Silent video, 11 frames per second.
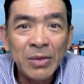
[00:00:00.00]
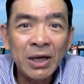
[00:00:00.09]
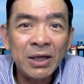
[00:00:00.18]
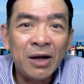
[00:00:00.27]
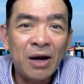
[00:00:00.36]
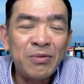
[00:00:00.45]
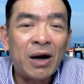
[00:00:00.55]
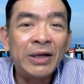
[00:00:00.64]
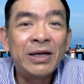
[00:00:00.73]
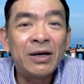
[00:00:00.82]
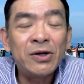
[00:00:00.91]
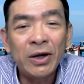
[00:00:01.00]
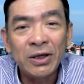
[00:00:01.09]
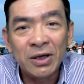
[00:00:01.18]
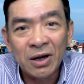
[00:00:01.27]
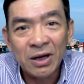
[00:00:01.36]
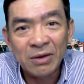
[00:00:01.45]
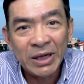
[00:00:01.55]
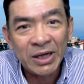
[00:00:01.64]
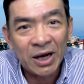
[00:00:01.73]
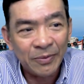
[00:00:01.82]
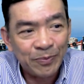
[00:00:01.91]
gì đó mà họ chưa có nói được thì bây
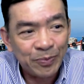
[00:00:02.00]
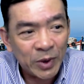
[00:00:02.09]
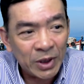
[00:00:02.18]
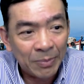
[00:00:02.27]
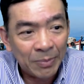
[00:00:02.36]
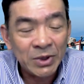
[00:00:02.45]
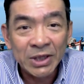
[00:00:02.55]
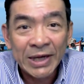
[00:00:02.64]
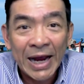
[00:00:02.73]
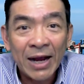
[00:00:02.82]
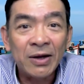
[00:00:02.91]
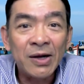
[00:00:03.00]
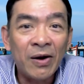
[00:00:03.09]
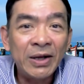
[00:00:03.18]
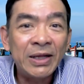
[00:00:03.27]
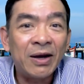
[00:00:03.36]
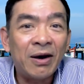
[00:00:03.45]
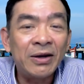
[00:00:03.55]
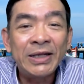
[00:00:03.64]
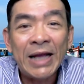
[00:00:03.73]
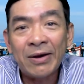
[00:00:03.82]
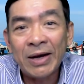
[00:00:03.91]
giờ um, gặp người khác họ nói thì họ đi
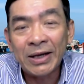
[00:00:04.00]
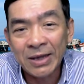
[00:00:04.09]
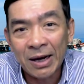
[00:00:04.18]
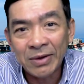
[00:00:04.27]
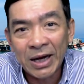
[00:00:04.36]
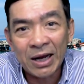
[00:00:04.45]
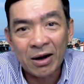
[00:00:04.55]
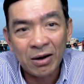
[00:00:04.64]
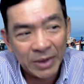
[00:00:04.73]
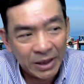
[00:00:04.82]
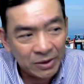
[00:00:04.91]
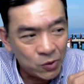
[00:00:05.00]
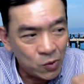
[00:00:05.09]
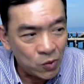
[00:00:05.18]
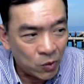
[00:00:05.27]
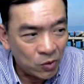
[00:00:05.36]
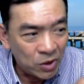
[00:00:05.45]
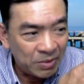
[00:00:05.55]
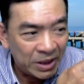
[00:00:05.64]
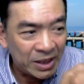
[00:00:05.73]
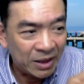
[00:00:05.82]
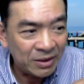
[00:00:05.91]
theo hay sao hay là họ bị ru ngủ họ bị
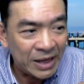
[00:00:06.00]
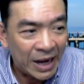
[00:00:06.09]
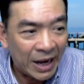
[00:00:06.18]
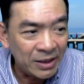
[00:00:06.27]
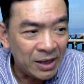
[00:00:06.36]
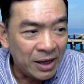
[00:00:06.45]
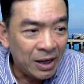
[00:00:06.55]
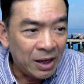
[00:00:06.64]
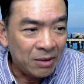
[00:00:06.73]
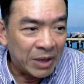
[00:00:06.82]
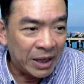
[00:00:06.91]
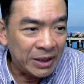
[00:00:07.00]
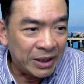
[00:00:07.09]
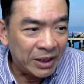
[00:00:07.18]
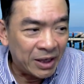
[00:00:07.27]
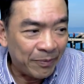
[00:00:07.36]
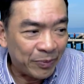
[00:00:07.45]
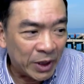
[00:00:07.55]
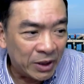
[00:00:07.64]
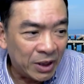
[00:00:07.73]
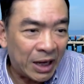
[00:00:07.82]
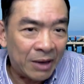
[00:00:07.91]
dẫn giải bởi vì những
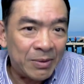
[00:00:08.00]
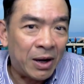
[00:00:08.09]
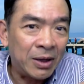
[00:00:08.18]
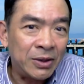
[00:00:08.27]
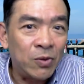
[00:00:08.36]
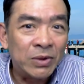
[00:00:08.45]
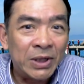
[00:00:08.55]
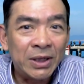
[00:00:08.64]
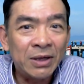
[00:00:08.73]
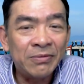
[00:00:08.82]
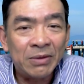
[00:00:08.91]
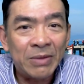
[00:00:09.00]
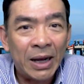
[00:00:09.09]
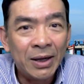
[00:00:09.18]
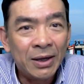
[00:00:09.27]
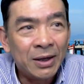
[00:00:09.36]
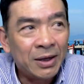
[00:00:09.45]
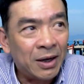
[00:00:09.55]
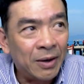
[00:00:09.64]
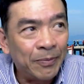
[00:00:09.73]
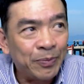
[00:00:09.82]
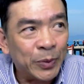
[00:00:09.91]
cái kẻ mà họ dùng những cái việc mà
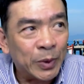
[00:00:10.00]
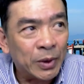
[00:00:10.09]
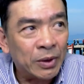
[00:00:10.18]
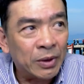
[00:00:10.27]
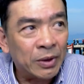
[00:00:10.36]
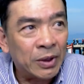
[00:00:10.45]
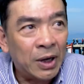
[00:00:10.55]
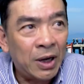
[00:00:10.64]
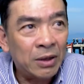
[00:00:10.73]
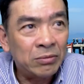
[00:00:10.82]
um, họ